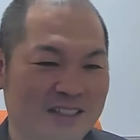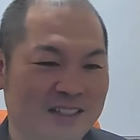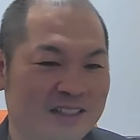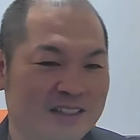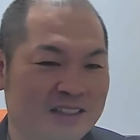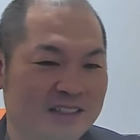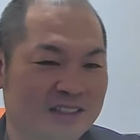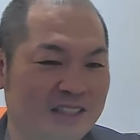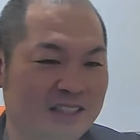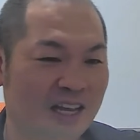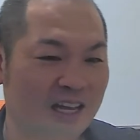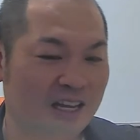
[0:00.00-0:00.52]

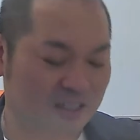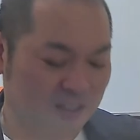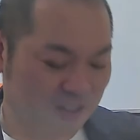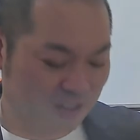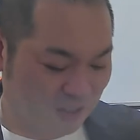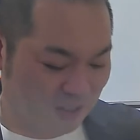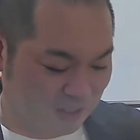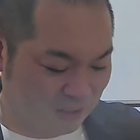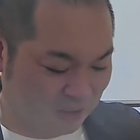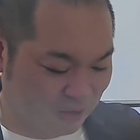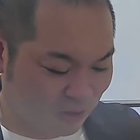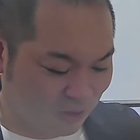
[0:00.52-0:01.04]
さあ、
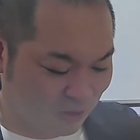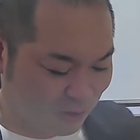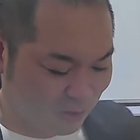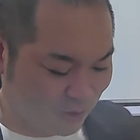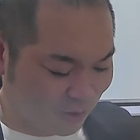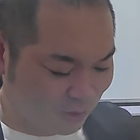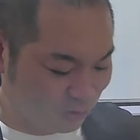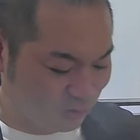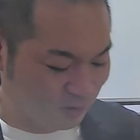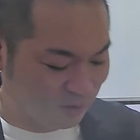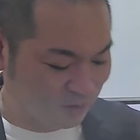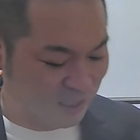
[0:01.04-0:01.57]
今日あと
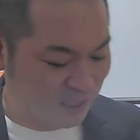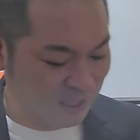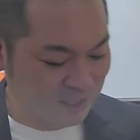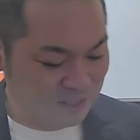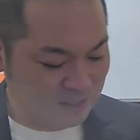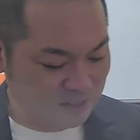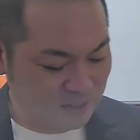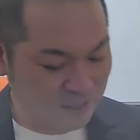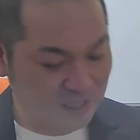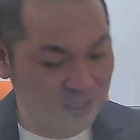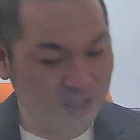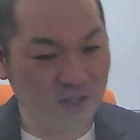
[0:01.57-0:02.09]
5分ぐらいで
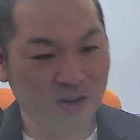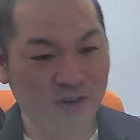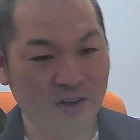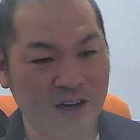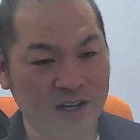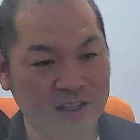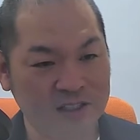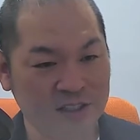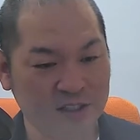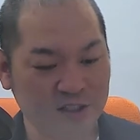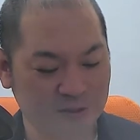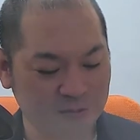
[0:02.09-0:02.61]
すね。今日
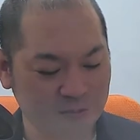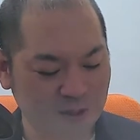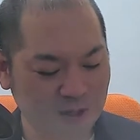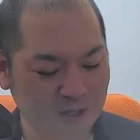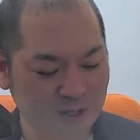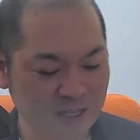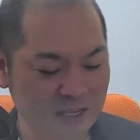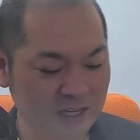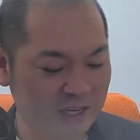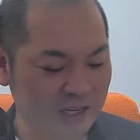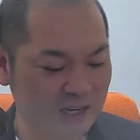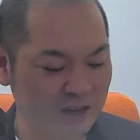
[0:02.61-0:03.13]
は質問
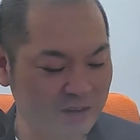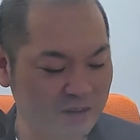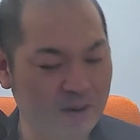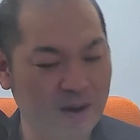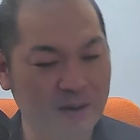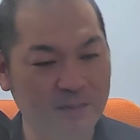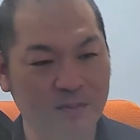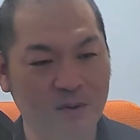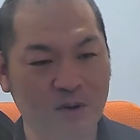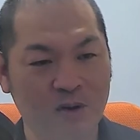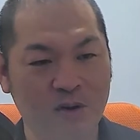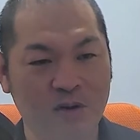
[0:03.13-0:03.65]
がなけれ
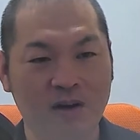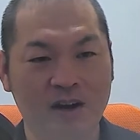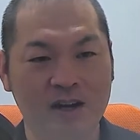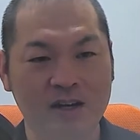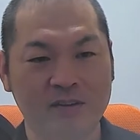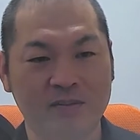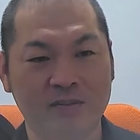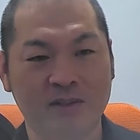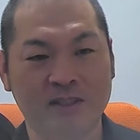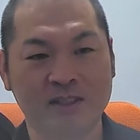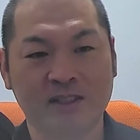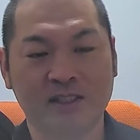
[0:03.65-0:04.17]
ばもう終わり
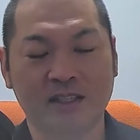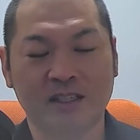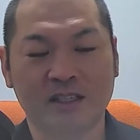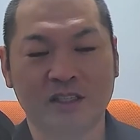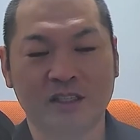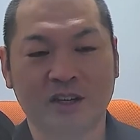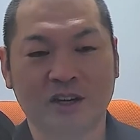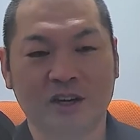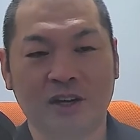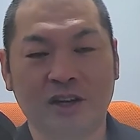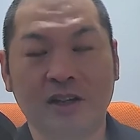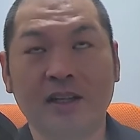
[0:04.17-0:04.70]
ますけ
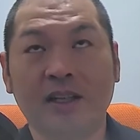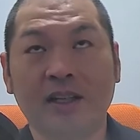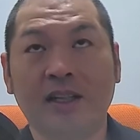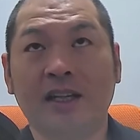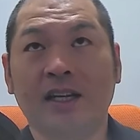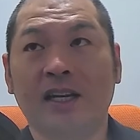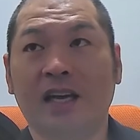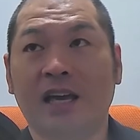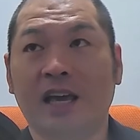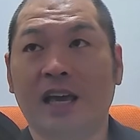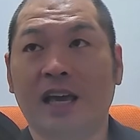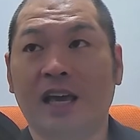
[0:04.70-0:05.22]
ど、
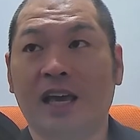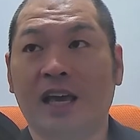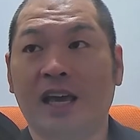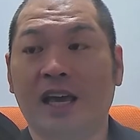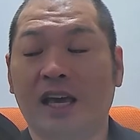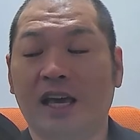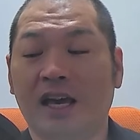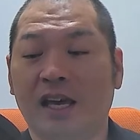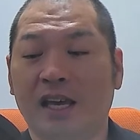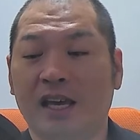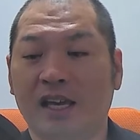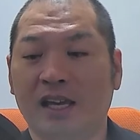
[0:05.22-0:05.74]

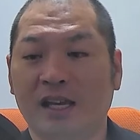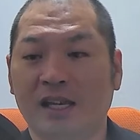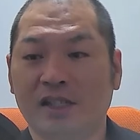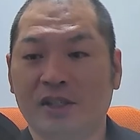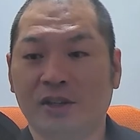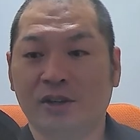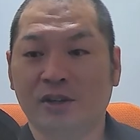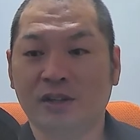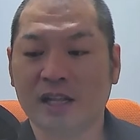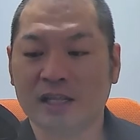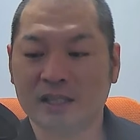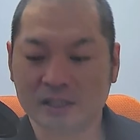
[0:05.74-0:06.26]
えー、
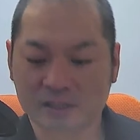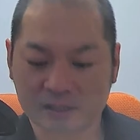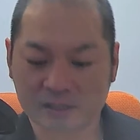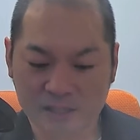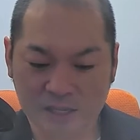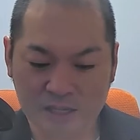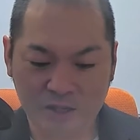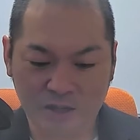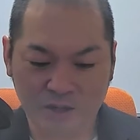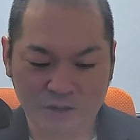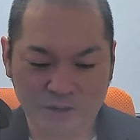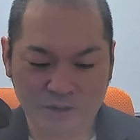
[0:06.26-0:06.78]
相談です
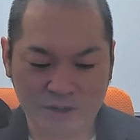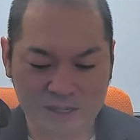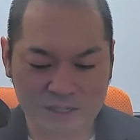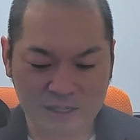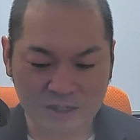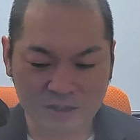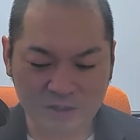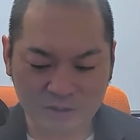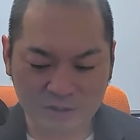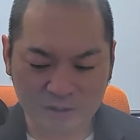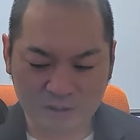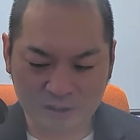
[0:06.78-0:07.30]
ね。今日は
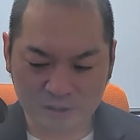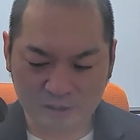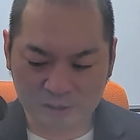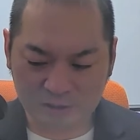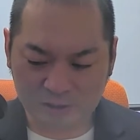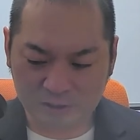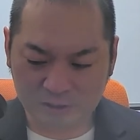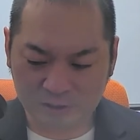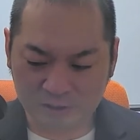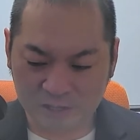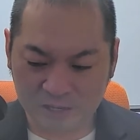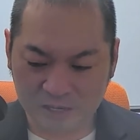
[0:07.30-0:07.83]
聞くっていうのを
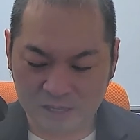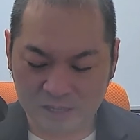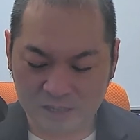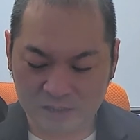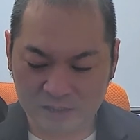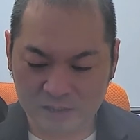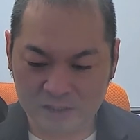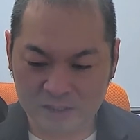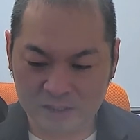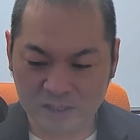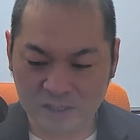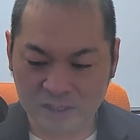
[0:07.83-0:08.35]
相談
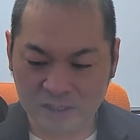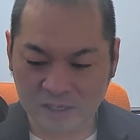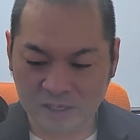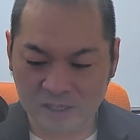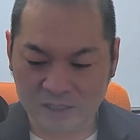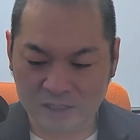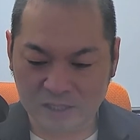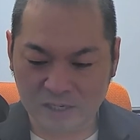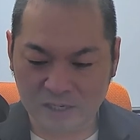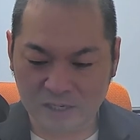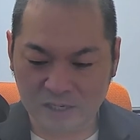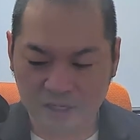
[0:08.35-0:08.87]
していただ
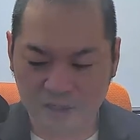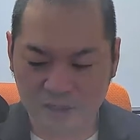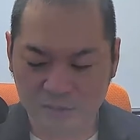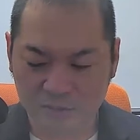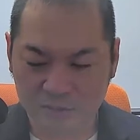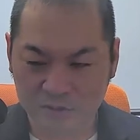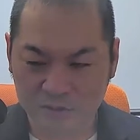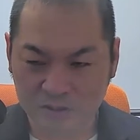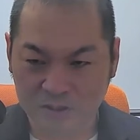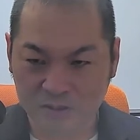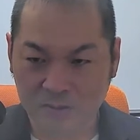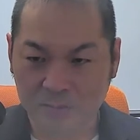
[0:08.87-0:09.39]
きたいなと
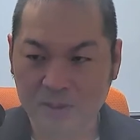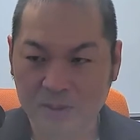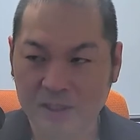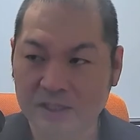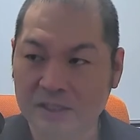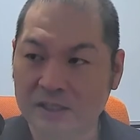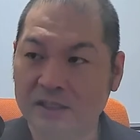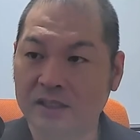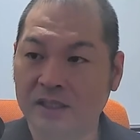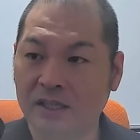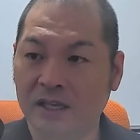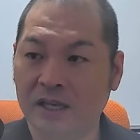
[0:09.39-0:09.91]
思ってま
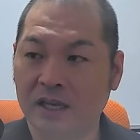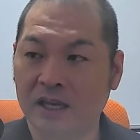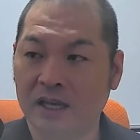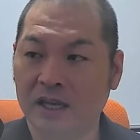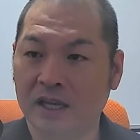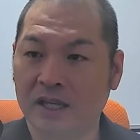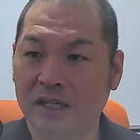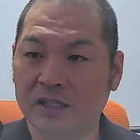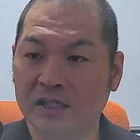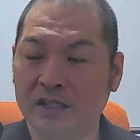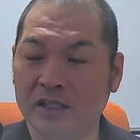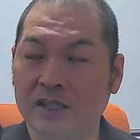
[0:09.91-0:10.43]
す。
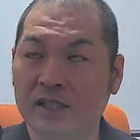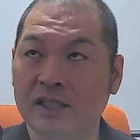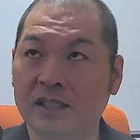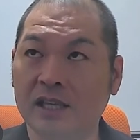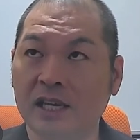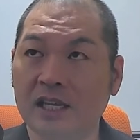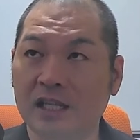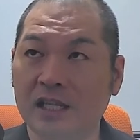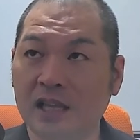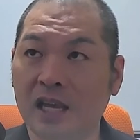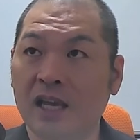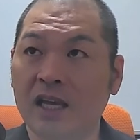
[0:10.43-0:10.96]
えー、実
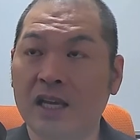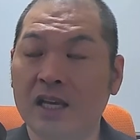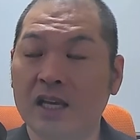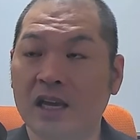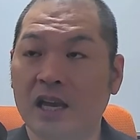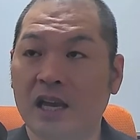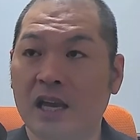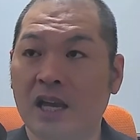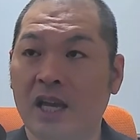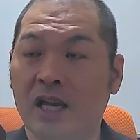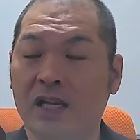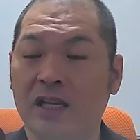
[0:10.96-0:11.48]
際ね、
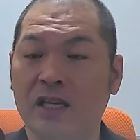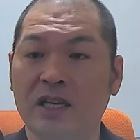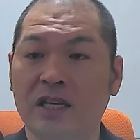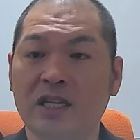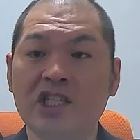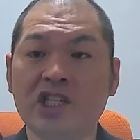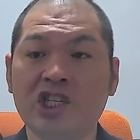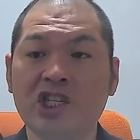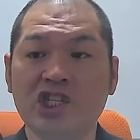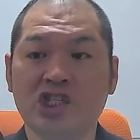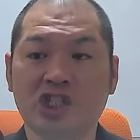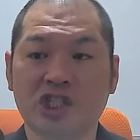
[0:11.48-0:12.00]
えー、
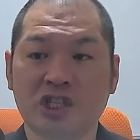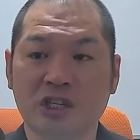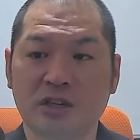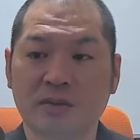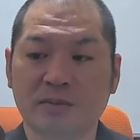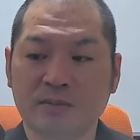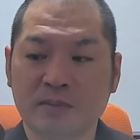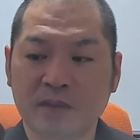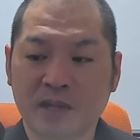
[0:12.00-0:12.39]
1日